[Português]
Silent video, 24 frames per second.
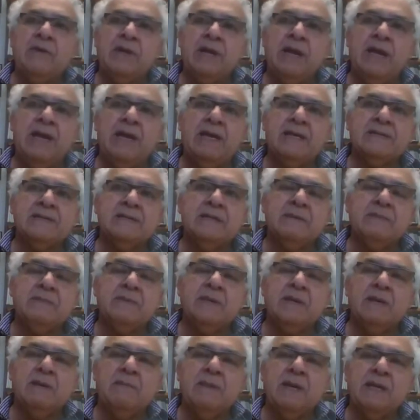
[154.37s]
é a
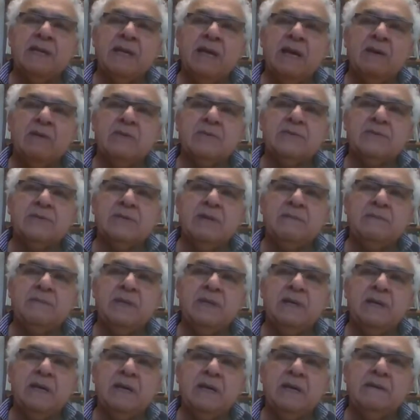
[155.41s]
floresta, porque a
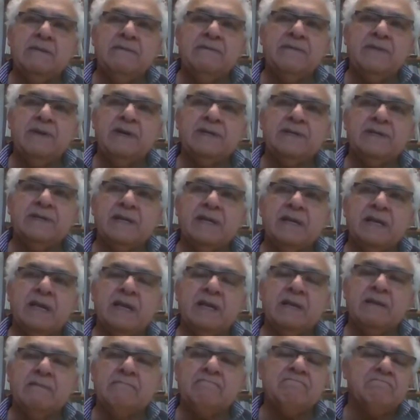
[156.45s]
Manaus da minha
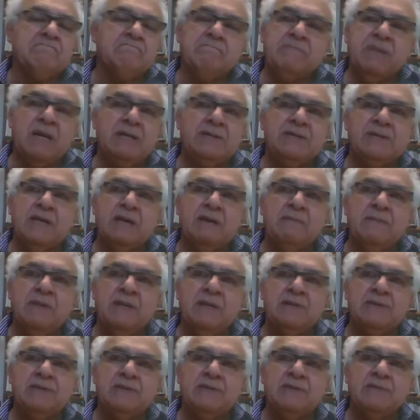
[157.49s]
infância ela
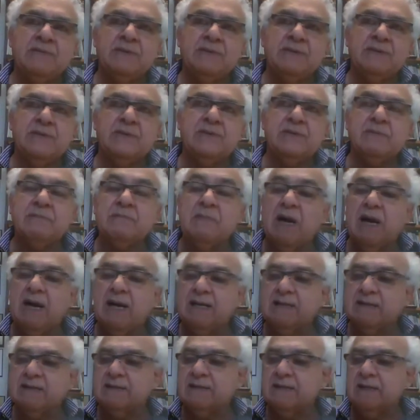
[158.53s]
praticamente não
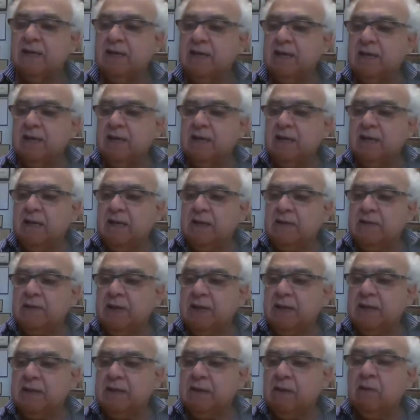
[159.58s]
existe mais.
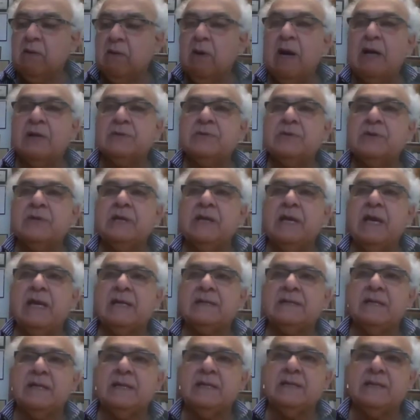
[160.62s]
Né? Então eu acho
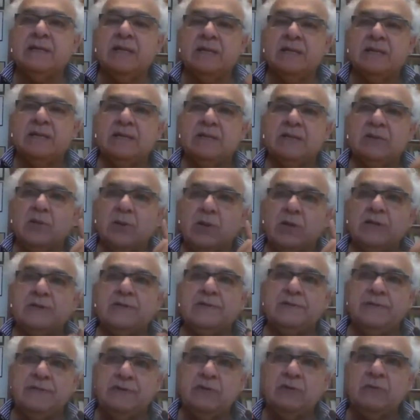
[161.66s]
que essas, esses
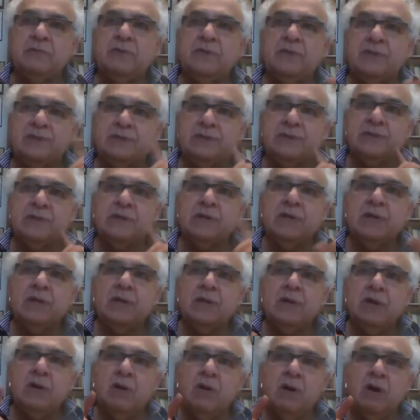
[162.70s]
dois
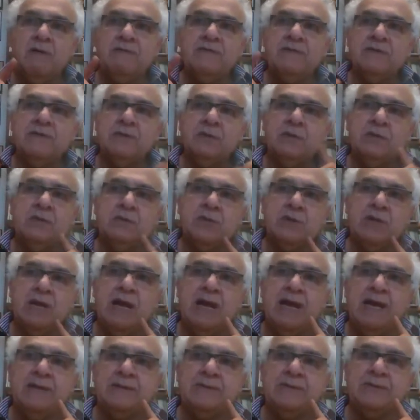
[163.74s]
filmes Órfão do
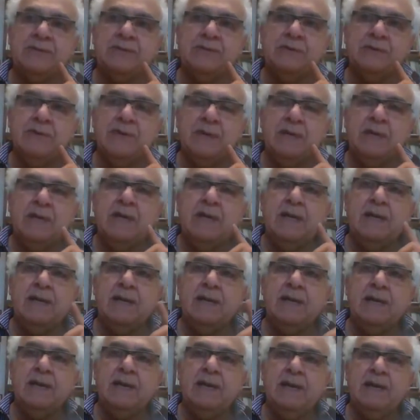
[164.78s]
Eldorado,
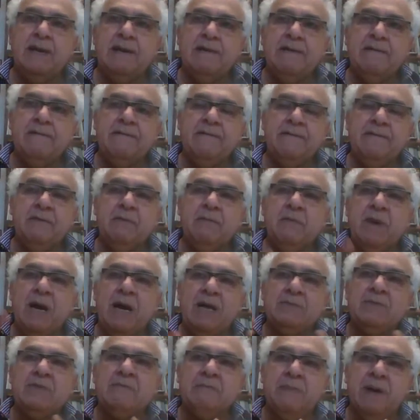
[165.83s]
é,
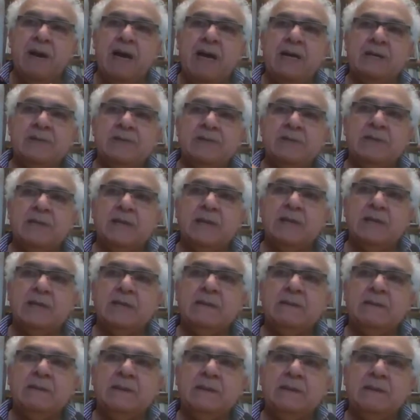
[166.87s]
filmado em
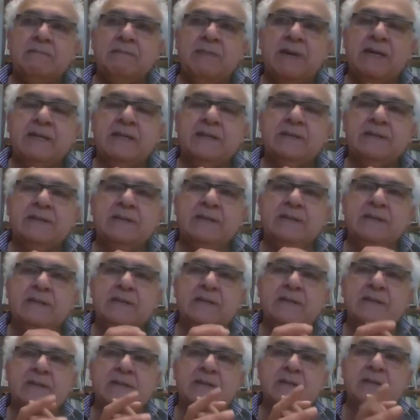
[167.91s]
parte aí em
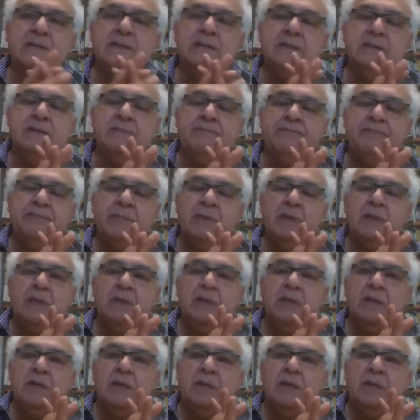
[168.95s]
Parintins e,